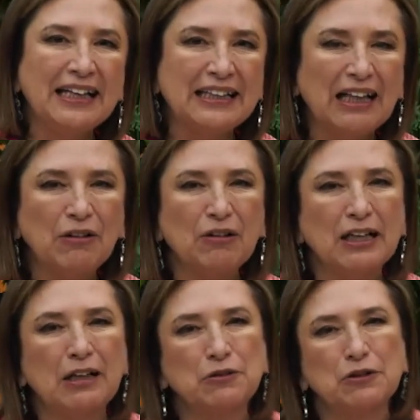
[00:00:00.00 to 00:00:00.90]
quitado los
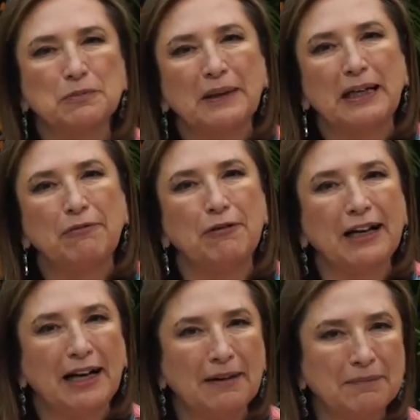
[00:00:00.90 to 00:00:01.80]
recursos para el
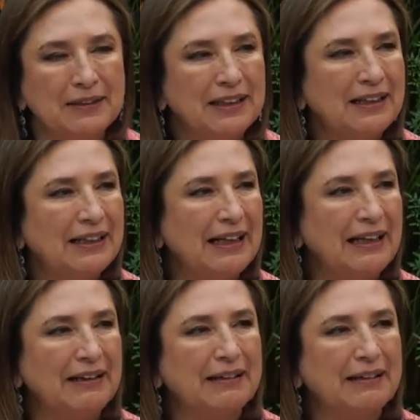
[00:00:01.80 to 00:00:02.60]
FUCAM, eh,